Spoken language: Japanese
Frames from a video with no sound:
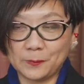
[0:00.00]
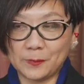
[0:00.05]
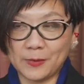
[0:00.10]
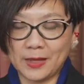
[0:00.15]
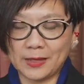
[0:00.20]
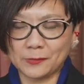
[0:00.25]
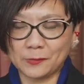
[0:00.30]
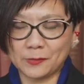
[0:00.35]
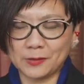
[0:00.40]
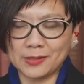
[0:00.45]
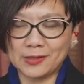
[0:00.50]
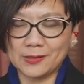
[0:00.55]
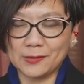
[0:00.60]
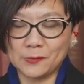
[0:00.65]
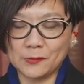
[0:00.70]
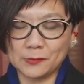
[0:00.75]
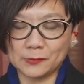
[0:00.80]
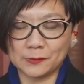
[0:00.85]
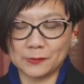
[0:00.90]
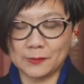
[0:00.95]
えーと、機
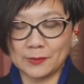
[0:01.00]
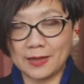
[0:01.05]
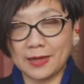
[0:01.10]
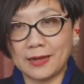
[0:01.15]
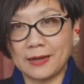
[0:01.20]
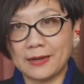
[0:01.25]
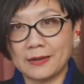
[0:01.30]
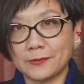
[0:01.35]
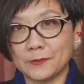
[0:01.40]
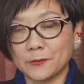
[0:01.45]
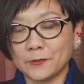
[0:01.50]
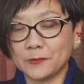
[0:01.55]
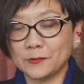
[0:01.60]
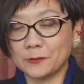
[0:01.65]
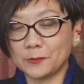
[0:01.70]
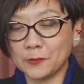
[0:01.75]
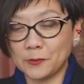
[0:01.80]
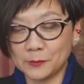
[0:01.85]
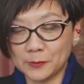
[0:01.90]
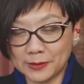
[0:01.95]
能とか欲
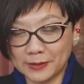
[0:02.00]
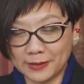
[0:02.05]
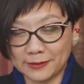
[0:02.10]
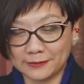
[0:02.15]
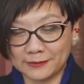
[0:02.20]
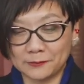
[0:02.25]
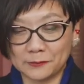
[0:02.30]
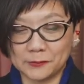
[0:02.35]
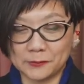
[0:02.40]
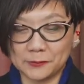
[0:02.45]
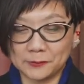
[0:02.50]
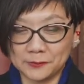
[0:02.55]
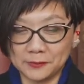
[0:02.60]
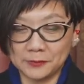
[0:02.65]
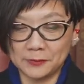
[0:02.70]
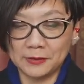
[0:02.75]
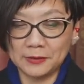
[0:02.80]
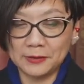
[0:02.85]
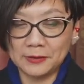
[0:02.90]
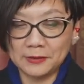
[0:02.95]
望みたいなもの
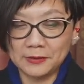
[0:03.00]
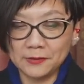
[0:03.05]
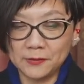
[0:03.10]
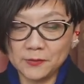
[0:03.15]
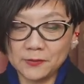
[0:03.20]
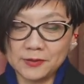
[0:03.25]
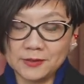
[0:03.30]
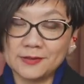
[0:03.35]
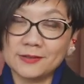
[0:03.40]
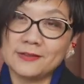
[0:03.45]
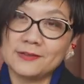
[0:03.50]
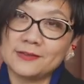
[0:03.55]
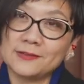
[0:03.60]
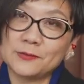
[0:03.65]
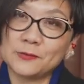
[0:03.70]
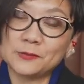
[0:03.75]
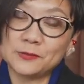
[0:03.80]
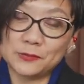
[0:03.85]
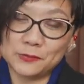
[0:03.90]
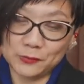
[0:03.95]
をより
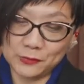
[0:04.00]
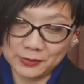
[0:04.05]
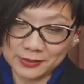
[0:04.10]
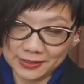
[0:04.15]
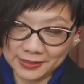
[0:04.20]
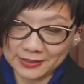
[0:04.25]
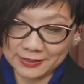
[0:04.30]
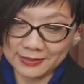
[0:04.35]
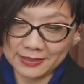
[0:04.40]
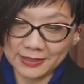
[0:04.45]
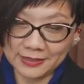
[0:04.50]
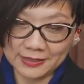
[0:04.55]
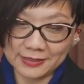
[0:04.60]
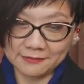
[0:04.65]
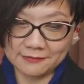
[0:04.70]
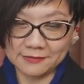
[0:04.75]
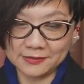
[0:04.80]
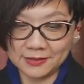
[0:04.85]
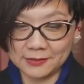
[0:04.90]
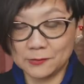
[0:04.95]
尊重してきて
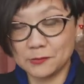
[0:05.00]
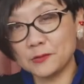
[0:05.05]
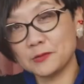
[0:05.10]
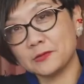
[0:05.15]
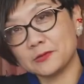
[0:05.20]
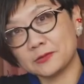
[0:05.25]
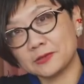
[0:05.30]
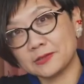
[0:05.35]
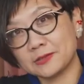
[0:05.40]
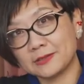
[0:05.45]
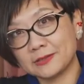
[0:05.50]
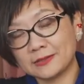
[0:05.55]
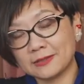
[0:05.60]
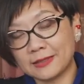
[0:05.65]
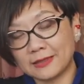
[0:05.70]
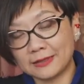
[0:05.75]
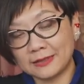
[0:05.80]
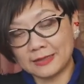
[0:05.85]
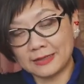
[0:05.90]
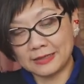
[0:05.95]
逆にどういう身
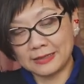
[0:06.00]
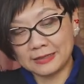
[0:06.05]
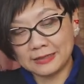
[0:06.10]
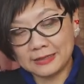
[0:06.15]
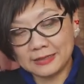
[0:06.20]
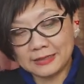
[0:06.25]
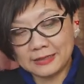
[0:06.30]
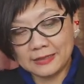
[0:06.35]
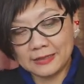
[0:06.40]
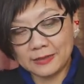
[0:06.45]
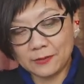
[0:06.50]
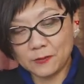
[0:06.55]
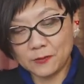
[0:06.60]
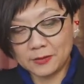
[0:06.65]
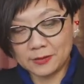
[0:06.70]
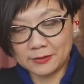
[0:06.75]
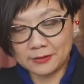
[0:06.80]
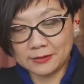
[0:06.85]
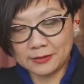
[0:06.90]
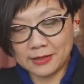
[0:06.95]
体がよ
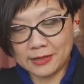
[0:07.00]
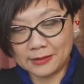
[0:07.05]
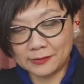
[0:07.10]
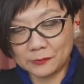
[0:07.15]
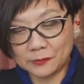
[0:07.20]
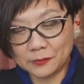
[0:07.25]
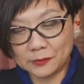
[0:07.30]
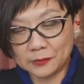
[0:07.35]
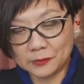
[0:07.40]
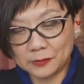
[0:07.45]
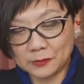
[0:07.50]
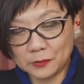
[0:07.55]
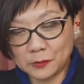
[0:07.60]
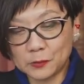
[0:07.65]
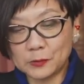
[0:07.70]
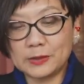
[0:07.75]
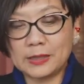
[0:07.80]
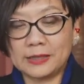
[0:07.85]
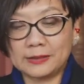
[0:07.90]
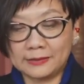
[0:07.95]
りあの
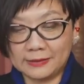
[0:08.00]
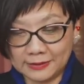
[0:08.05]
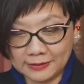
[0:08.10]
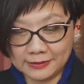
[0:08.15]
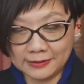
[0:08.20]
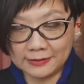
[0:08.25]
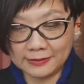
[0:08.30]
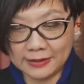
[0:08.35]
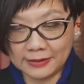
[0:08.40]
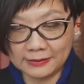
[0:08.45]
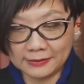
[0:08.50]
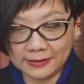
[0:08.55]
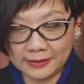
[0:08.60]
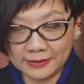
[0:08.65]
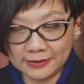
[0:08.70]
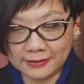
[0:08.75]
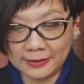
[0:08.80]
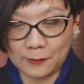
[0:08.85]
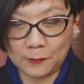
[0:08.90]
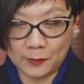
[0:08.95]
困難になって
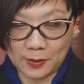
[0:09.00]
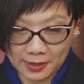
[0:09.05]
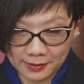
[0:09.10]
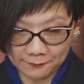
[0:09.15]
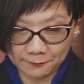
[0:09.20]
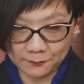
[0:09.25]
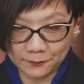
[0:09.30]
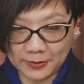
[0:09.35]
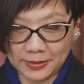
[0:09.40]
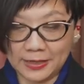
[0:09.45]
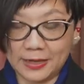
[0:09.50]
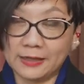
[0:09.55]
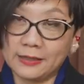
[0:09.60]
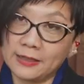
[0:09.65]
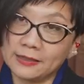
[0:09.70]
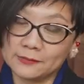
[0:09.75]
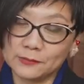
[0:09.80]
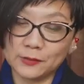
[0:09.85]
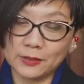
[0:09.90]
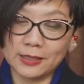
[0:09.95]
きたのかみたい
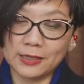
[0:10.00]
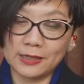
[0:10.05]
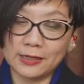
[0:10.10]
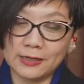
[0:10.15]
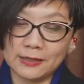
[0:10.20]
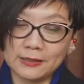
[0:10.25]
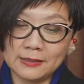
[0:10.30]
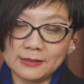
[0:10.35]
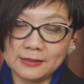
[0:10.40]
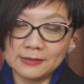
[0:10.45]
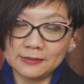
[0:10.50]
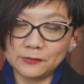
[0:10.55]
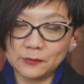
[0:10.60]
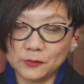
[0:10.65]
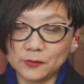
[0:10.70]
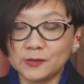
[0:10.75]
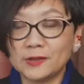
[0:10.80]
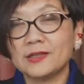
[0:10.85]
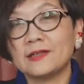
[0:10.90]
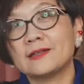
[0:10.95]
なそれからそ
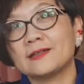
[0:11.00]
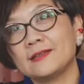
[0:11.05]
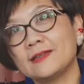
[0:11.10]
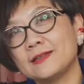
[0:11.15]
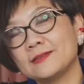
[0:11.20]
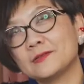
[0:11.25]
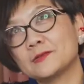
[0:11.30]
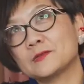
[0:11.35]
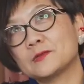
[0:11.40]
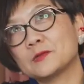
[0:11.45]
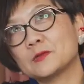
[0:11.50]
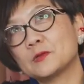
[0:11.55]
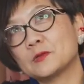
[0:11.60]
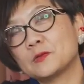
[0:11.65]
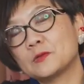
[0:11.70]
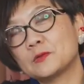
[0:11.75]
の中でその